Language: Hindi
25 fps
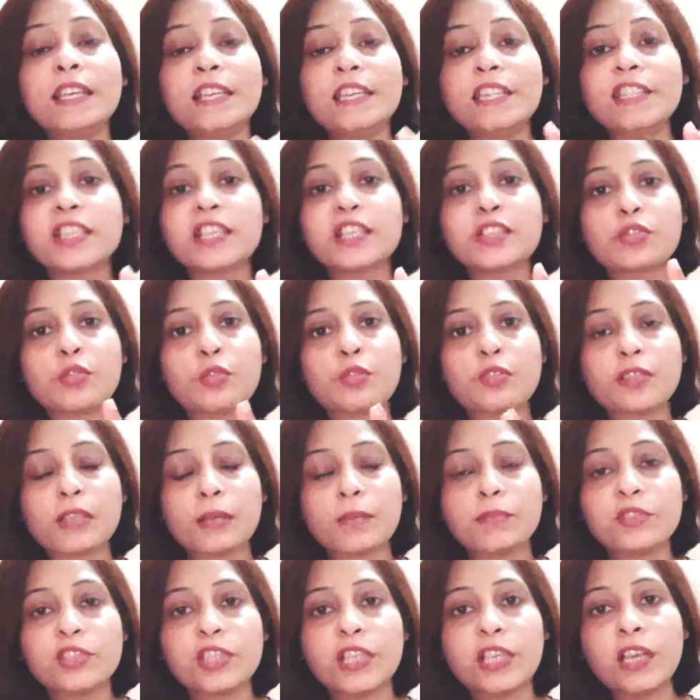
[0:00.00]
इस चीज़ को
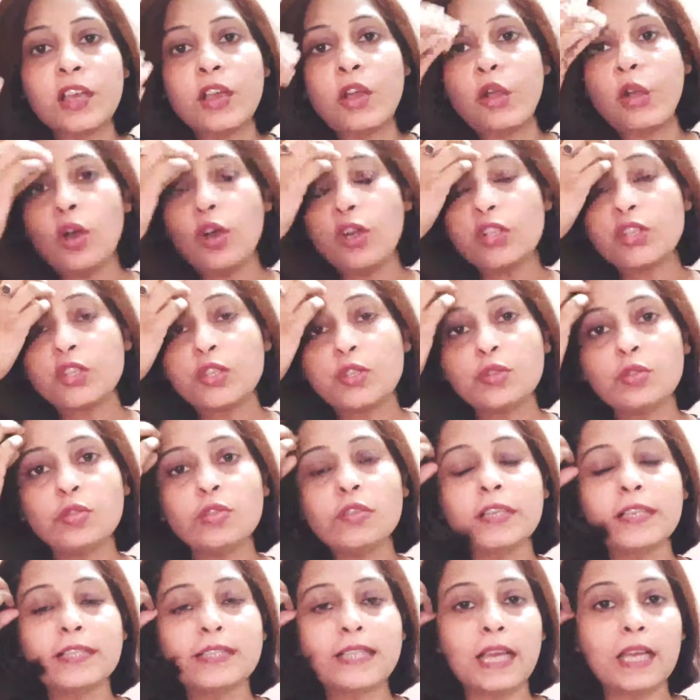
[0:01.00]
समझिए और
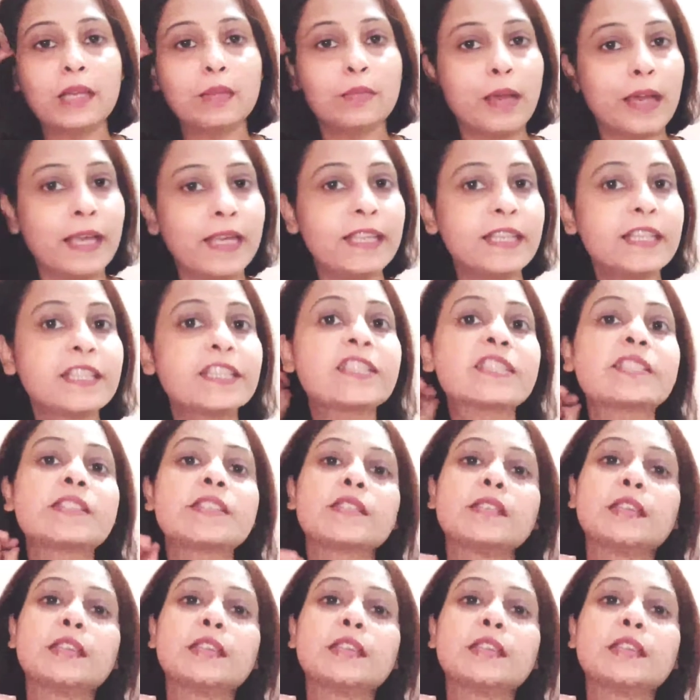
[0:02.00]
क्यों किसान भाई इस